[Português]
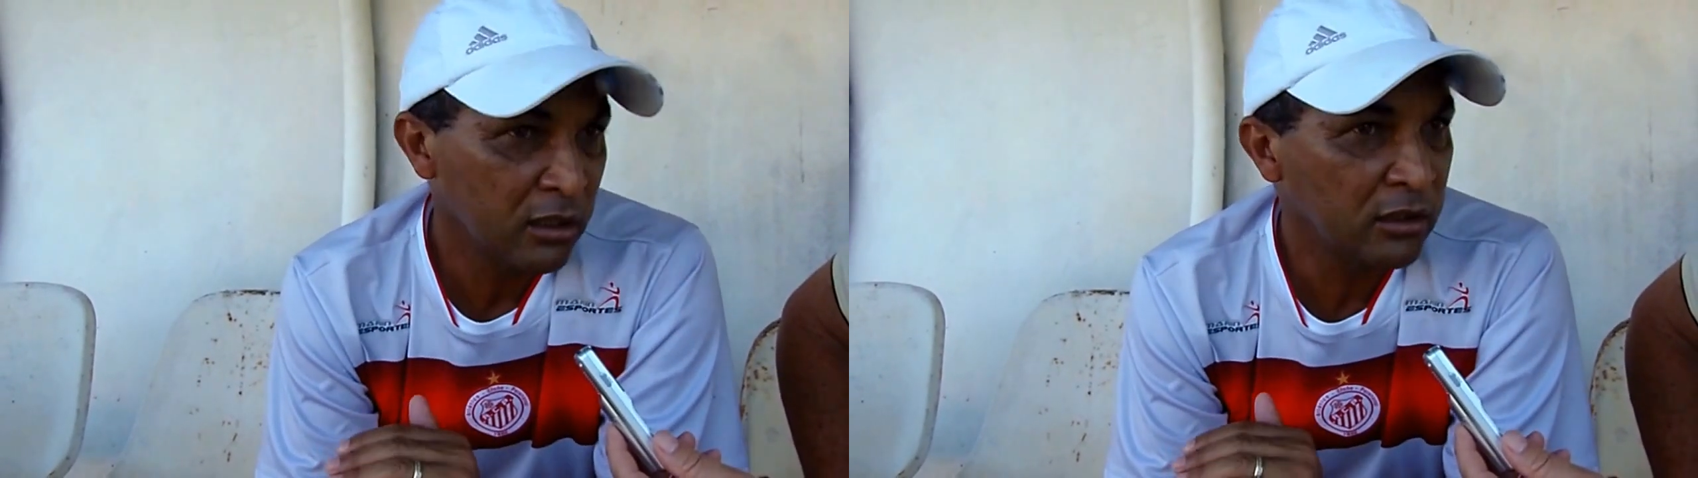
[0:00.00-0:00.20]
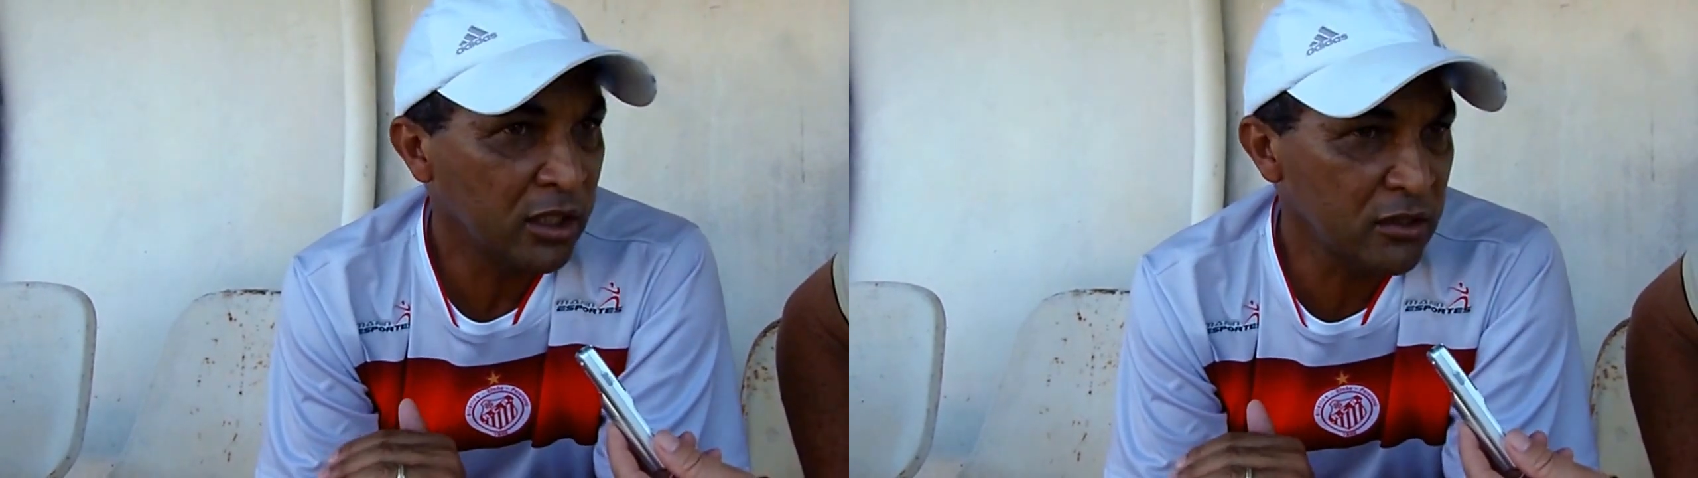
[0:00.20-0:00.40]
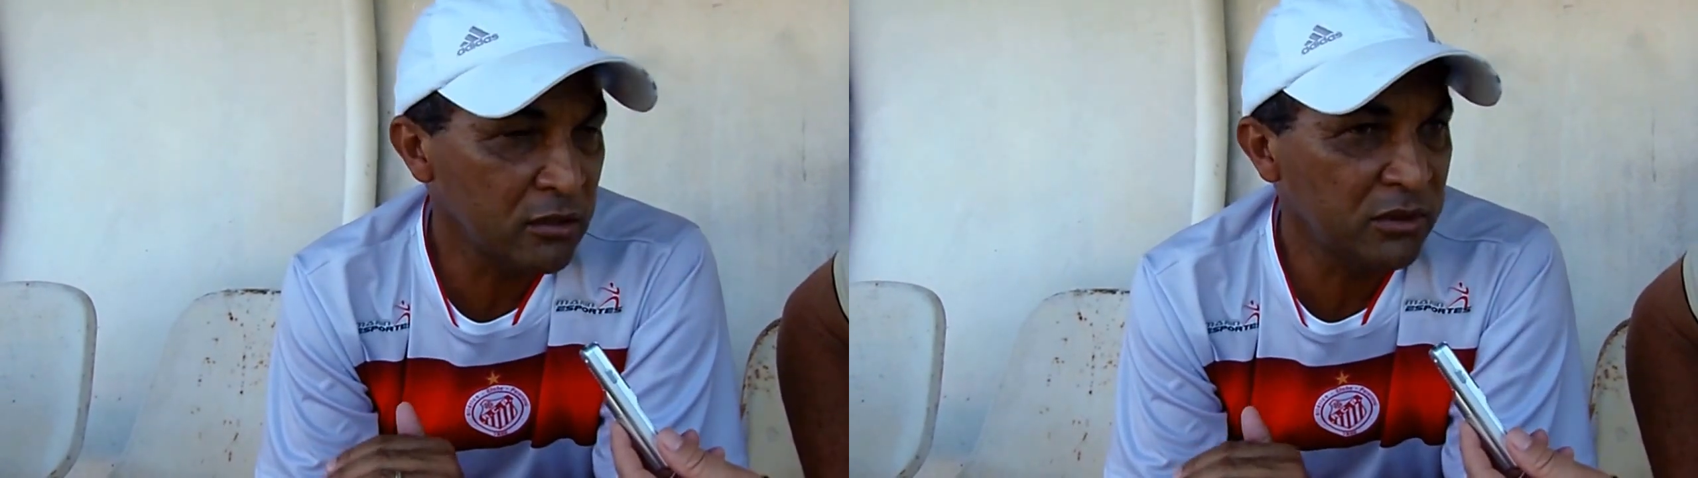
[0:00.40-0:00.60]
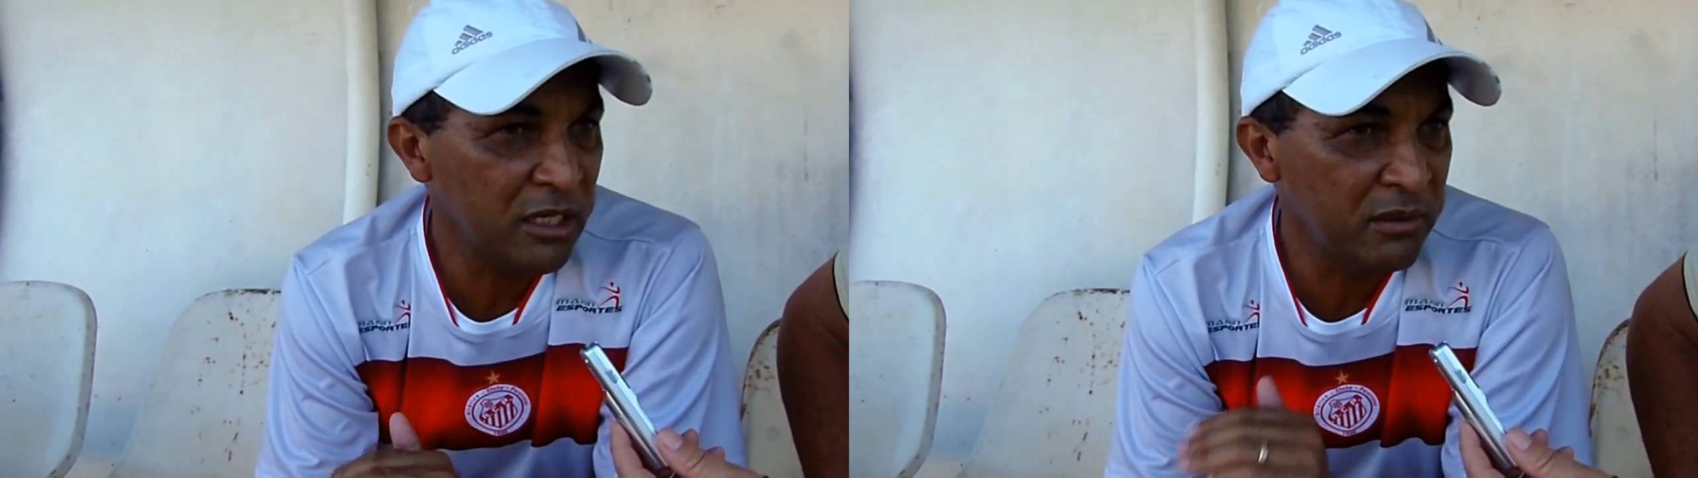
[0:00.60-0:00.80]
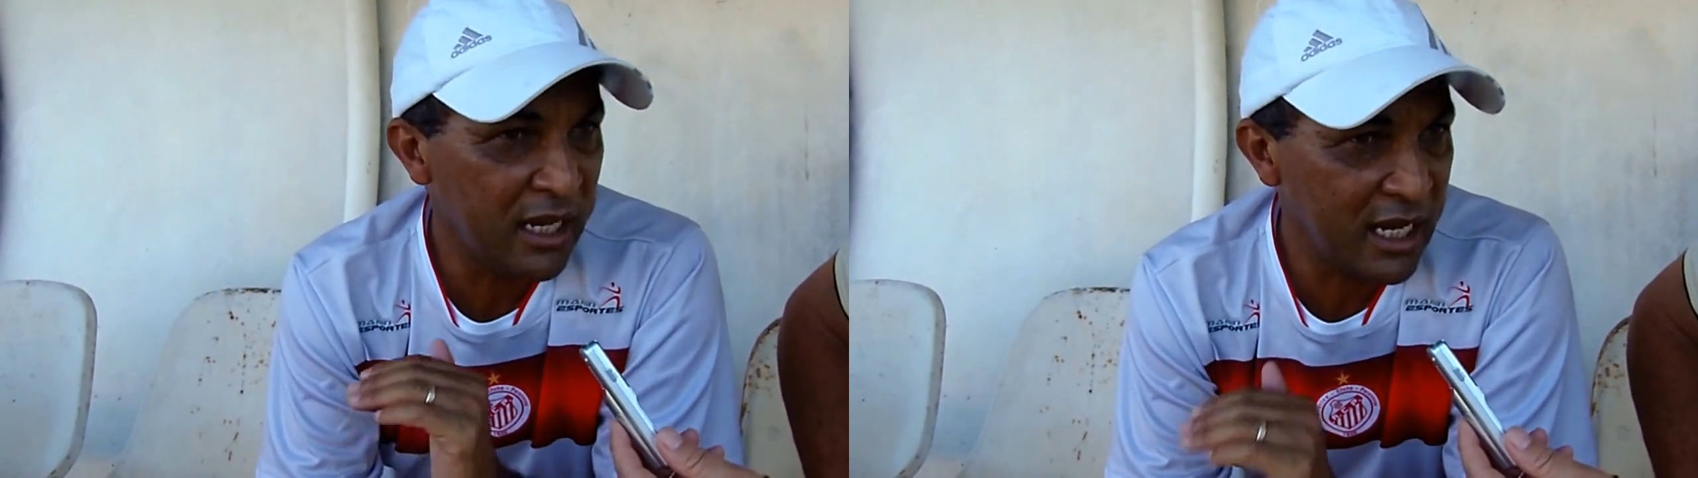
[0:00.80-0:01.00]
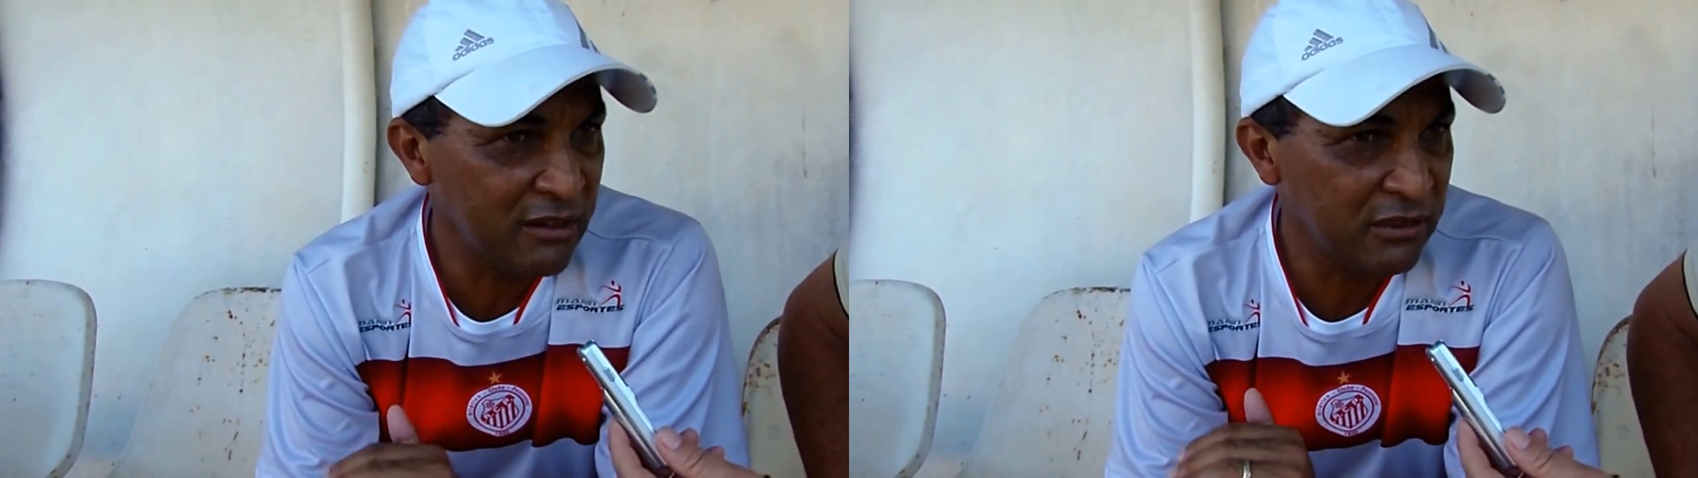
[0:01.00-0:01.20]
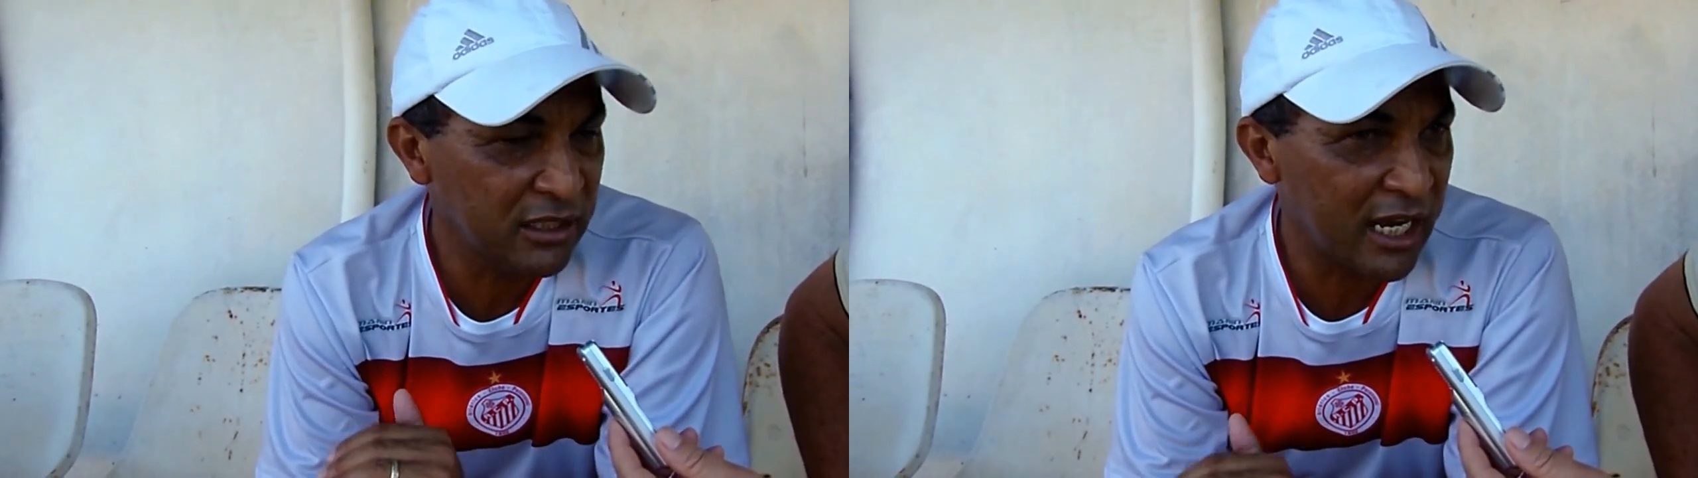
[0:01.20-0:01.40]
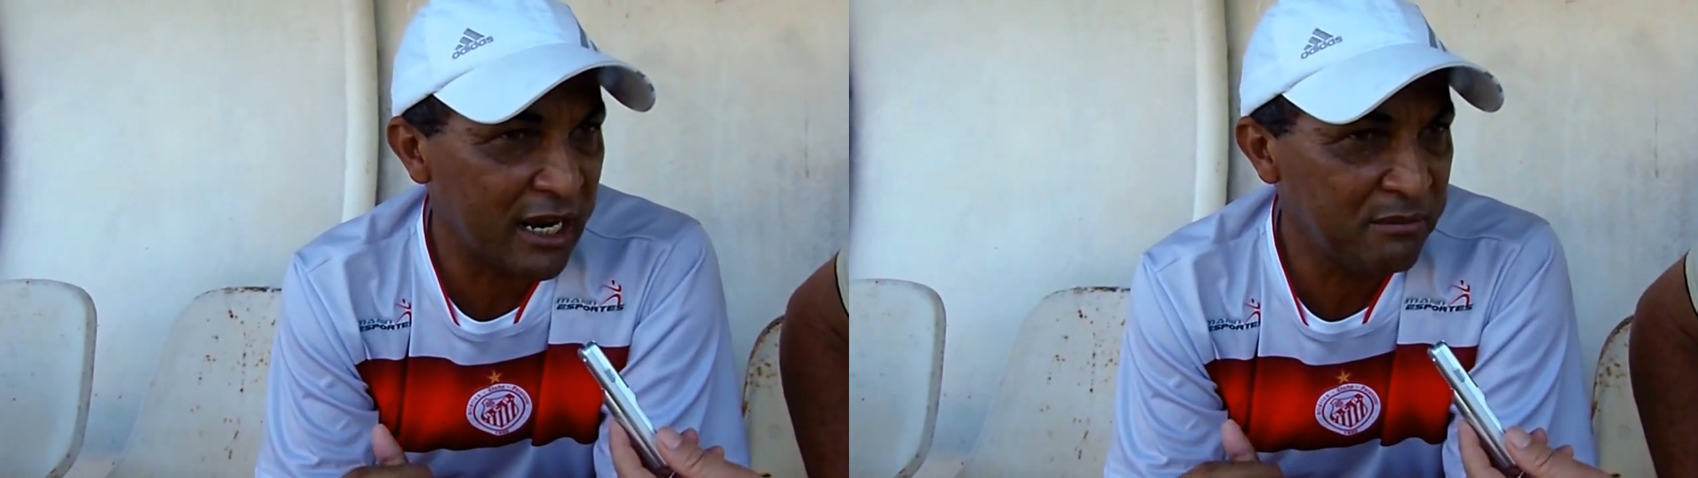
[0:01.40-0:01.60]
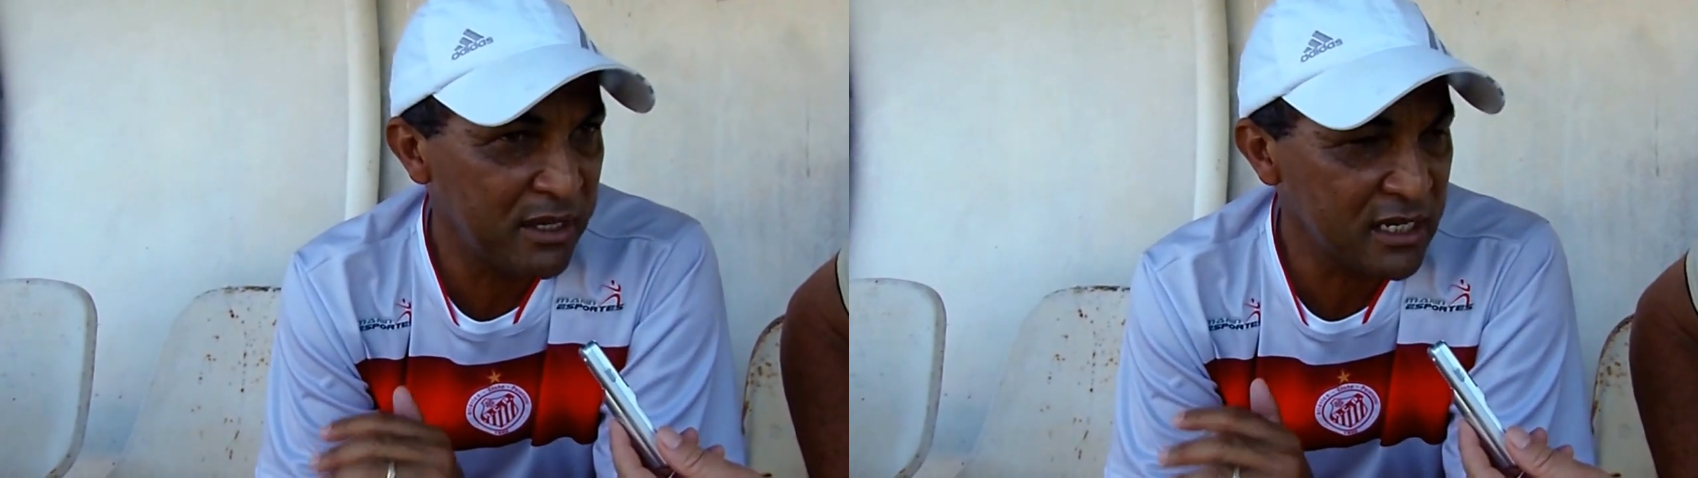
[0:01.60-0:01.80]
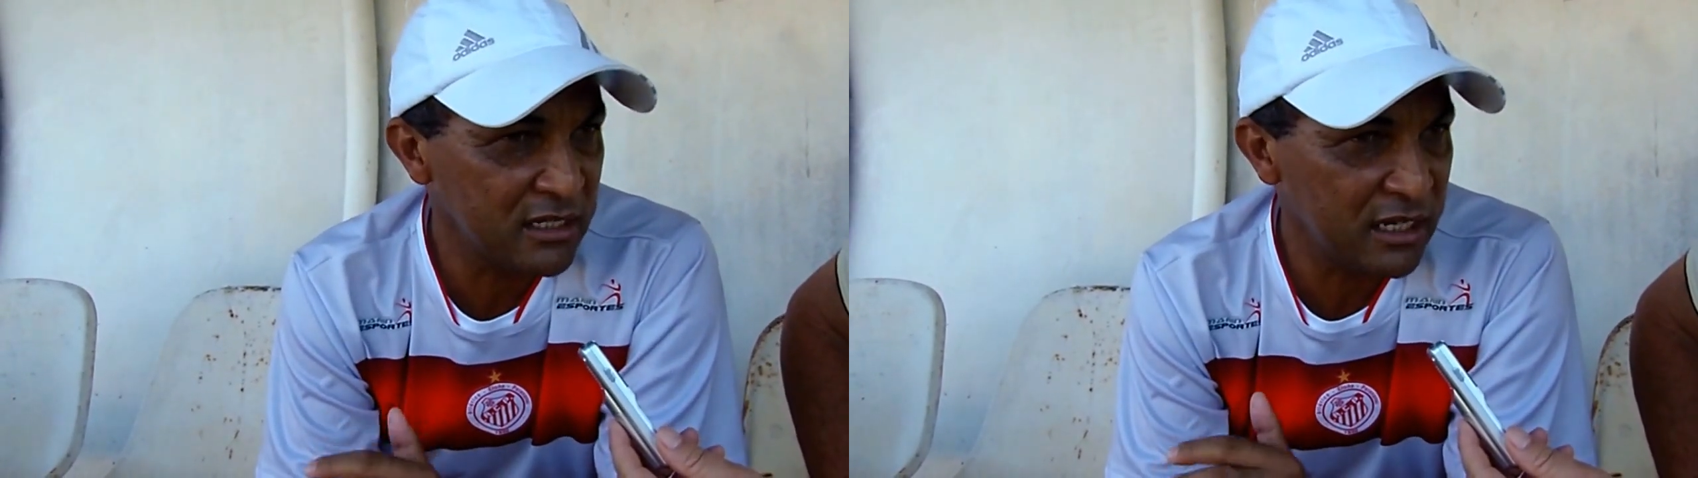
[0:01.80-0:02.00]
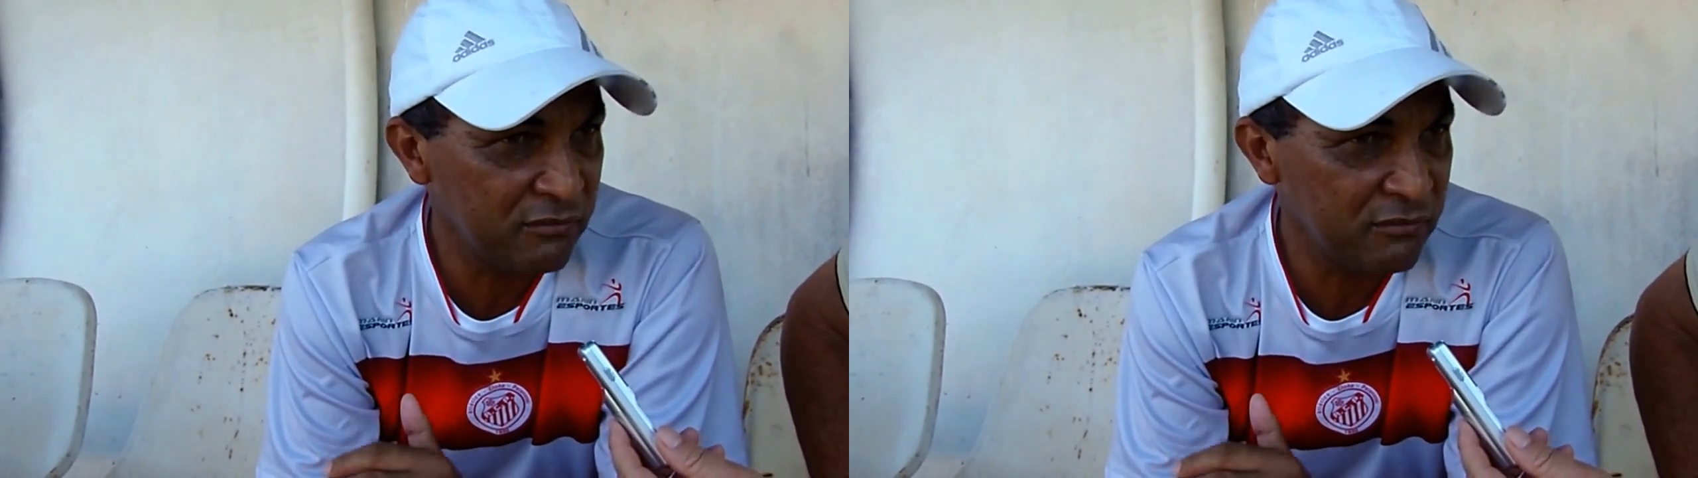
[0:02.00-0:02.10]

então nós vamos terminar e levantar a cabeça.